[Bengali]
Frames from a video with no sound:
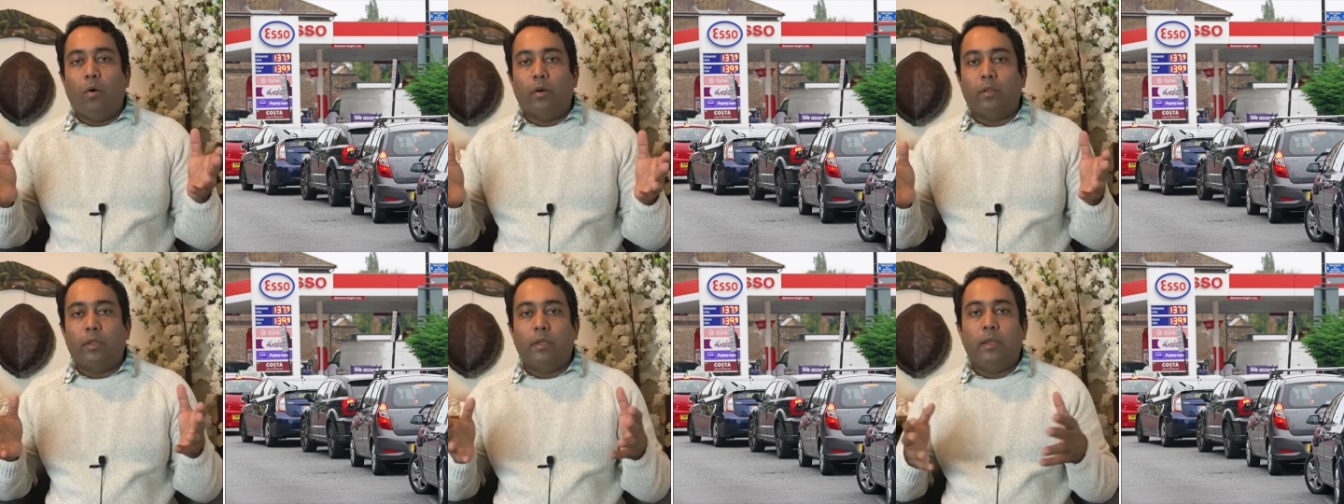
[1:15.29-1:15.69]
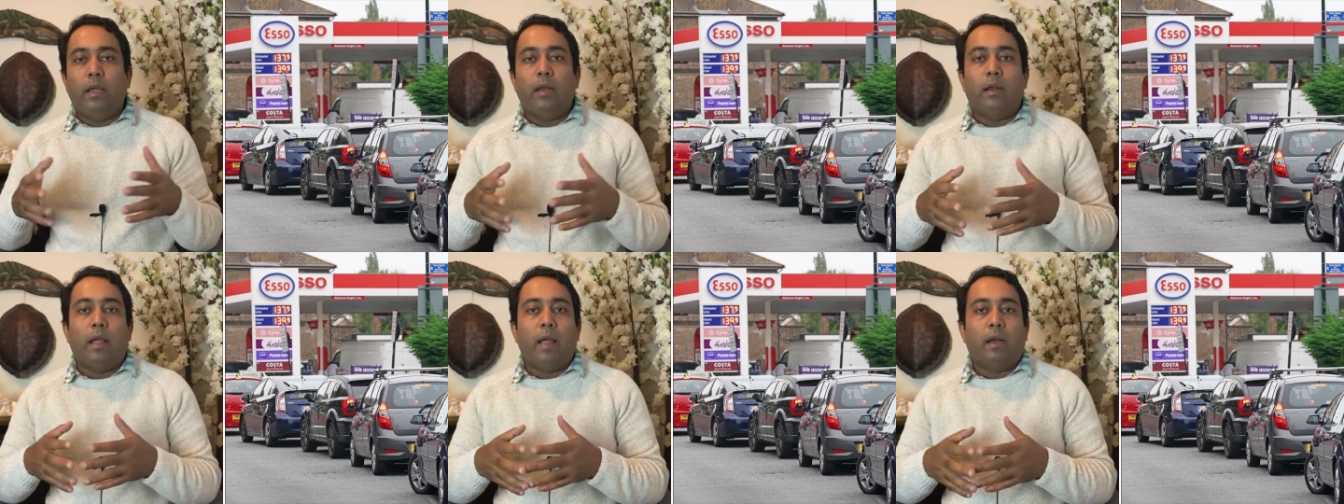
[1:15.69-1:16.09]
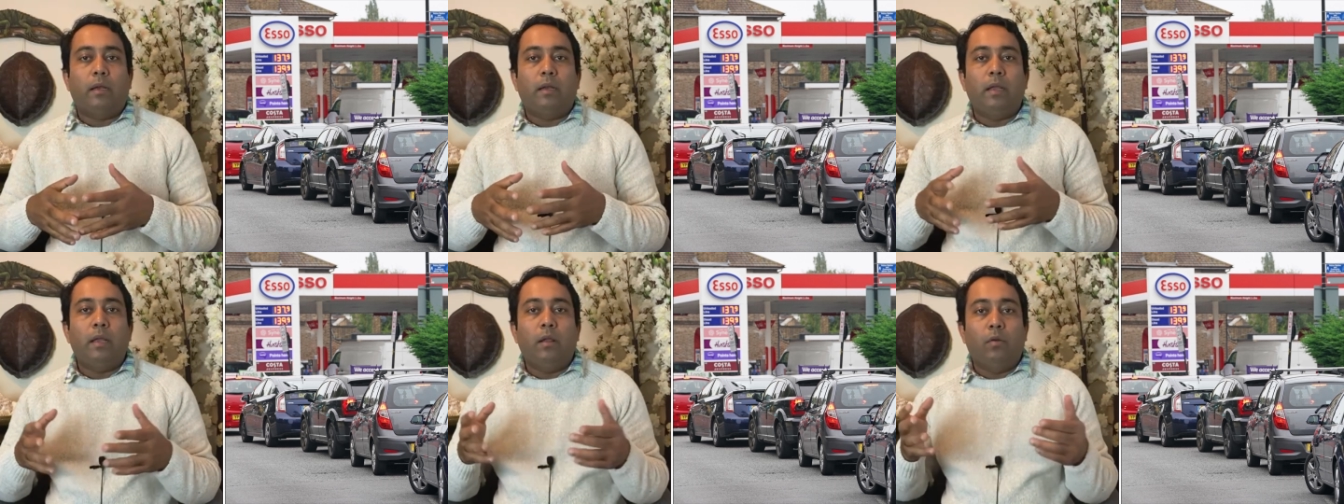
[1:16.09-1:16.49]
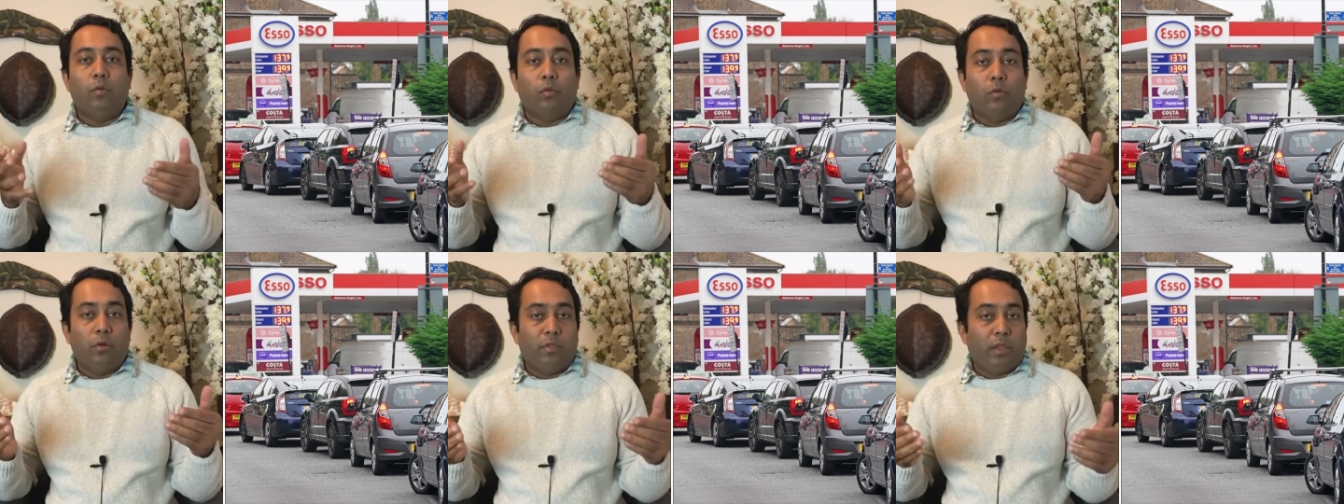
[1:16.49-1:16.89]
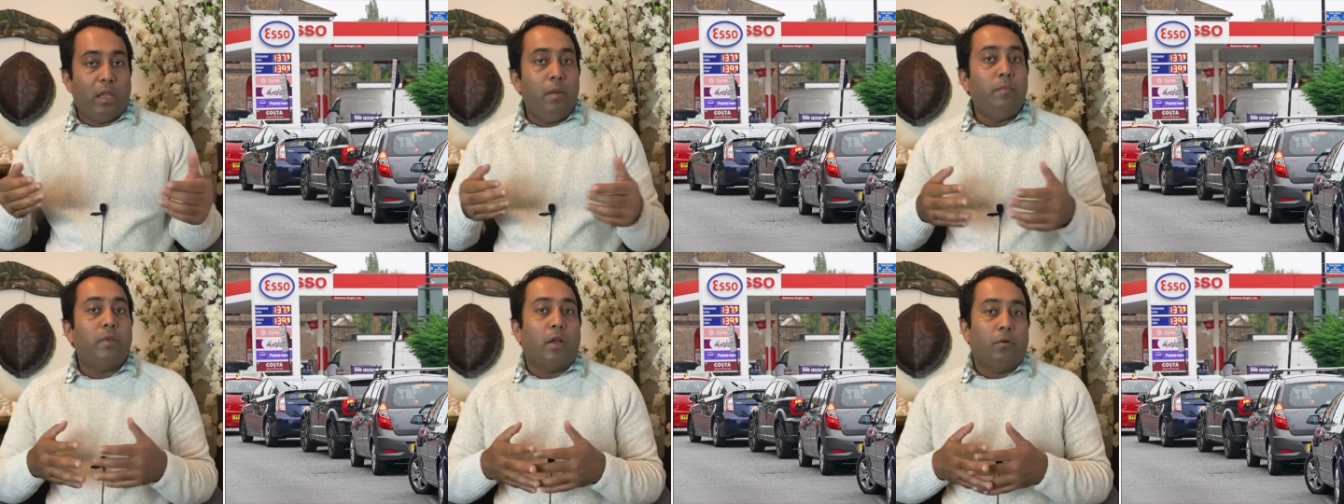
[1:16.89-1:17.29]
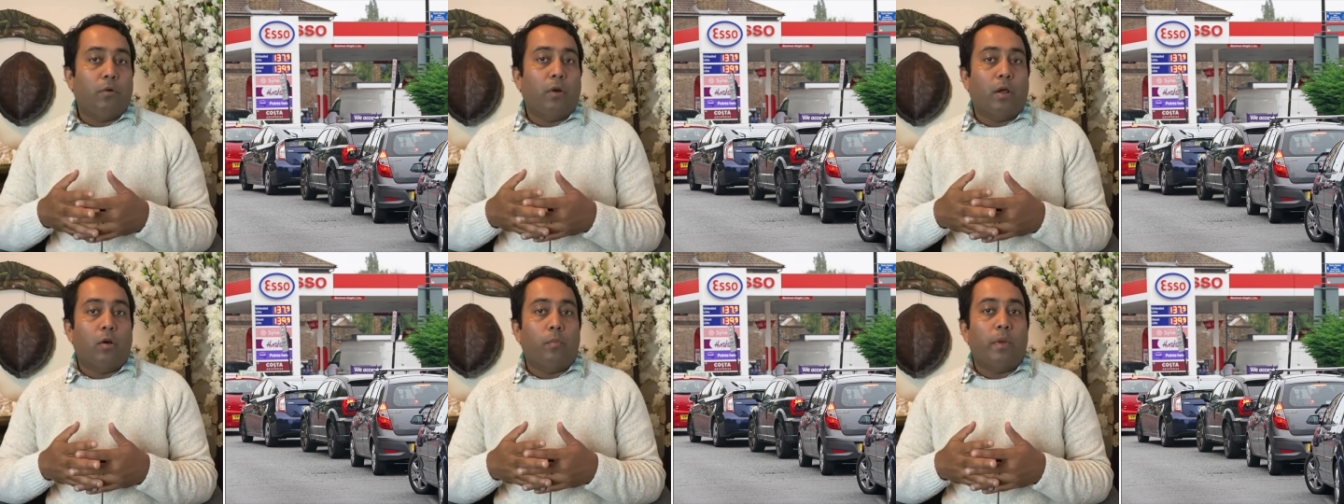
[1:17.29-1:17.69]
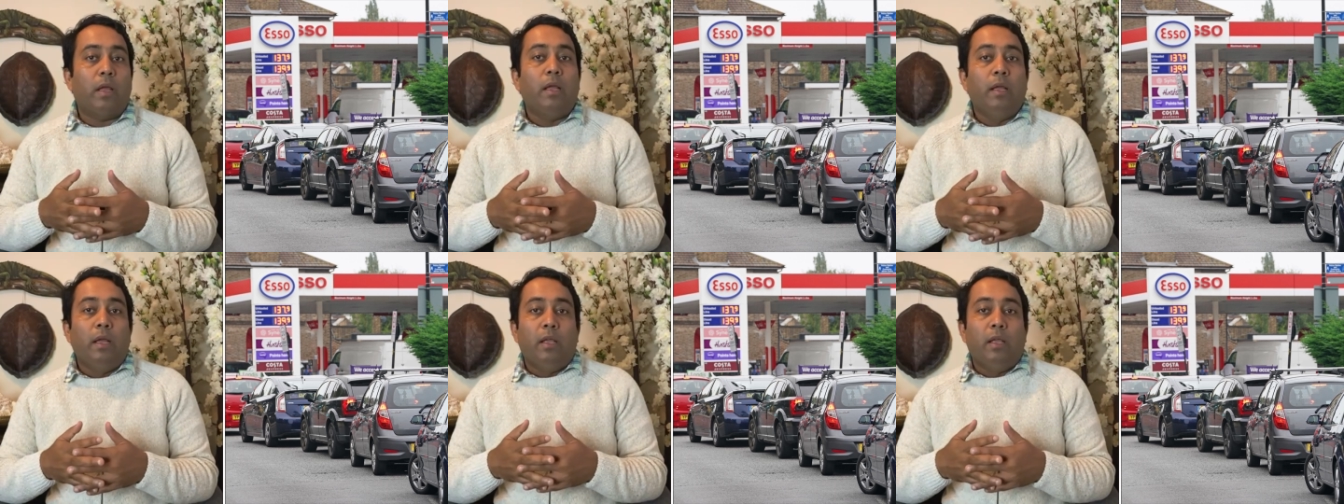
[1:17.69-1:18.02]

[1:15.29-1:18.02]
অর্থের একটি নতুন স্কিম চালু করা হবে